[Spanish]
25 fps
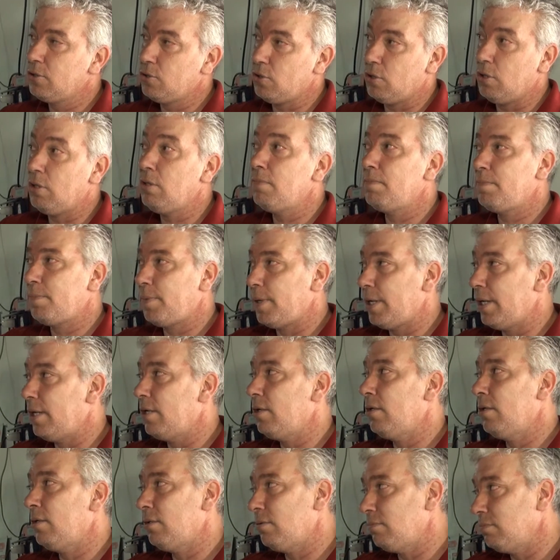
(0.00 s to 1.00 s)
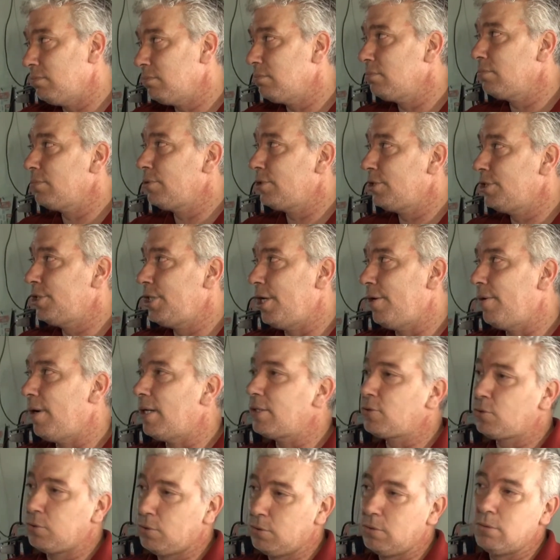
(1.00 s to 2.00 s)
todo, pero
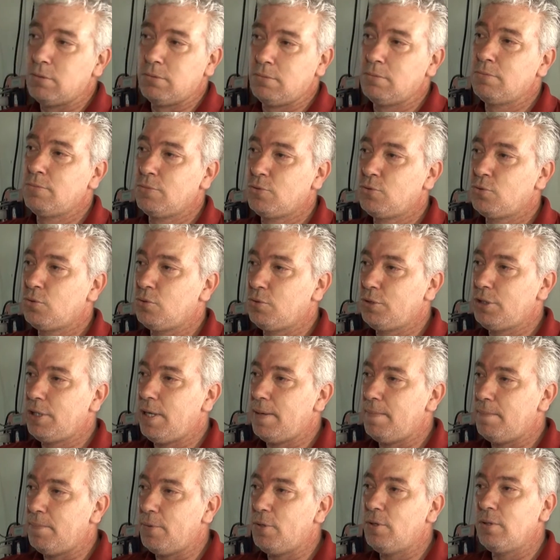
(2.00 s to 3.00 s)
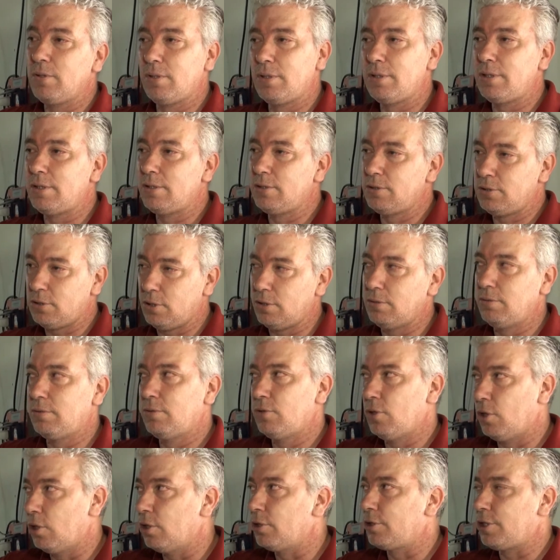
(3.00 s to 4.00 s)
lleva su, tiempo,
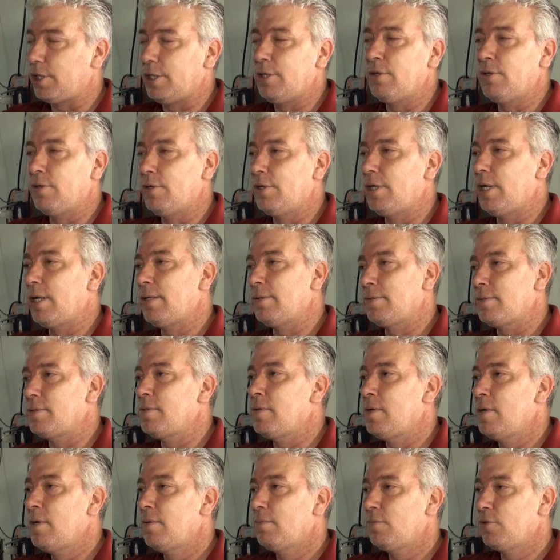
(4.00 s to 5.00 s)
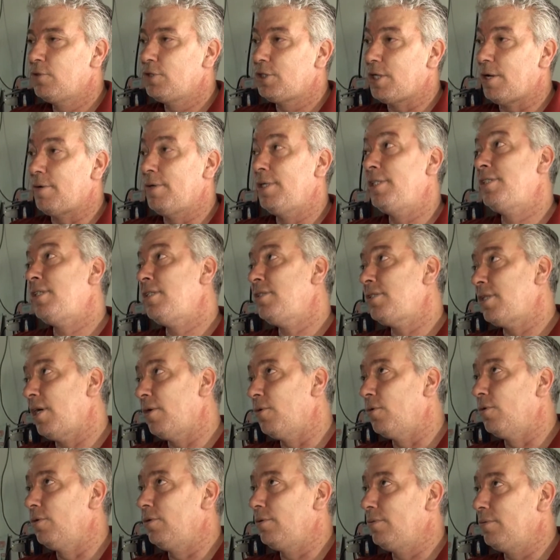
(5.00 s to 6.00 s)
son dos o tres horas, muchas veces
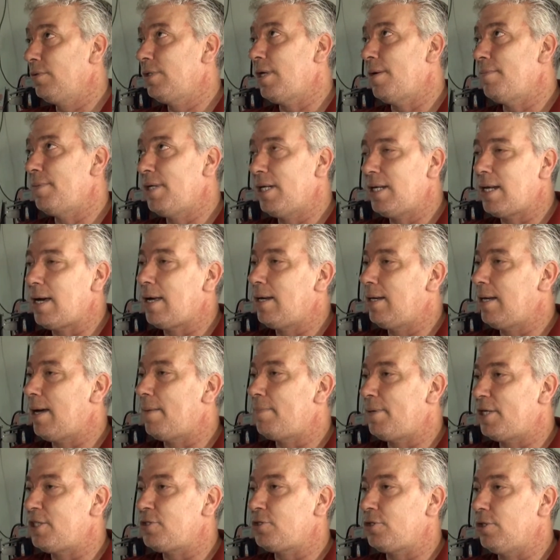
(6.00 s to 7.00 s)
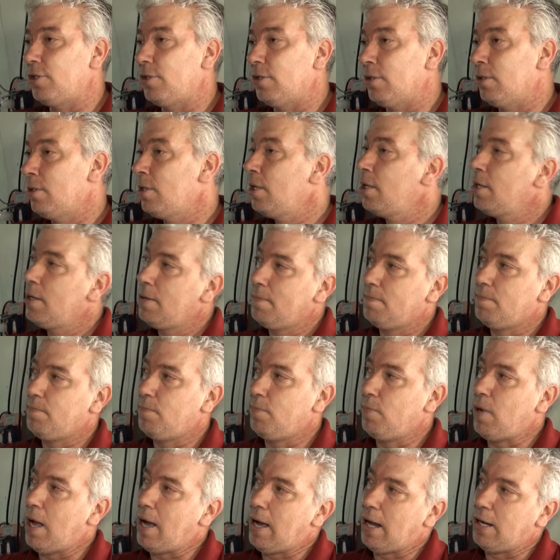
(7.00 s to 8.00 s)
según también la presión.
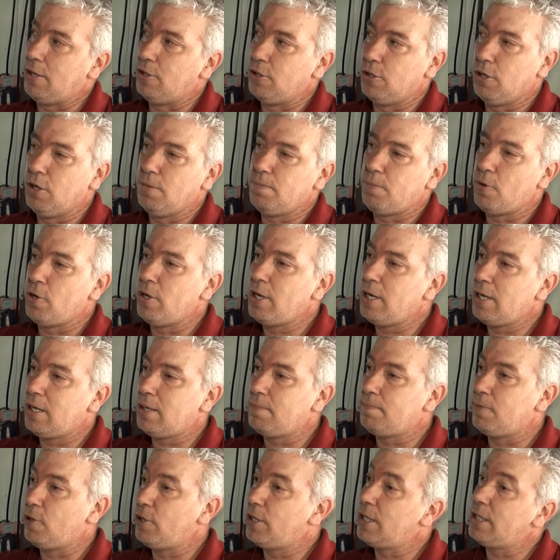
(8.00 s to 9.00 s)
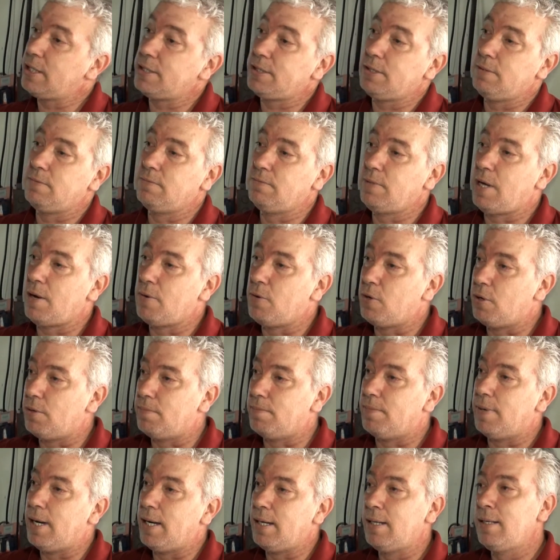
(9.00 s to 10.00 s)
Al no poder ponerse una
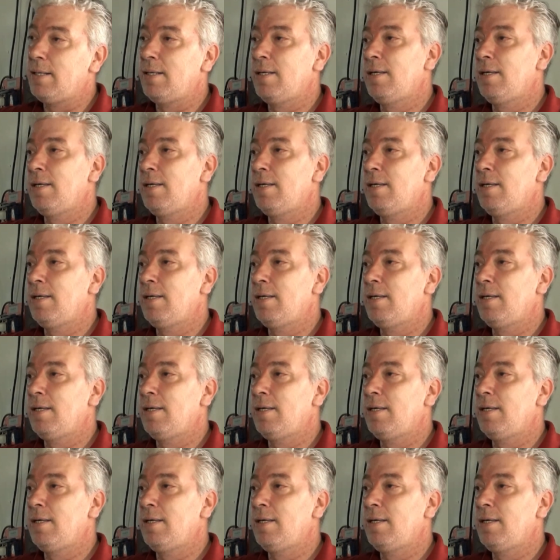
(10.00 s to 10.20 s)
bomba